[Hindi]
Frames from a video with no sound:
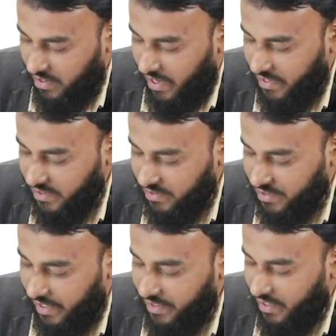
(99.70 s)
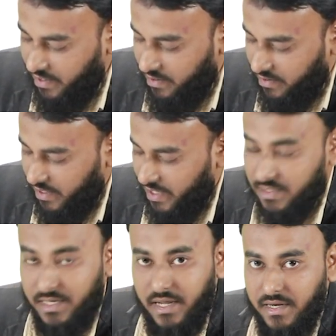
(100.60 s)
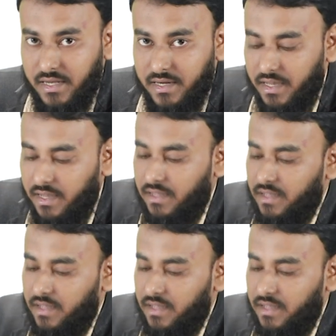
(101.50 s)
ये एज ए स्टैंडर्ड कंसिडर करके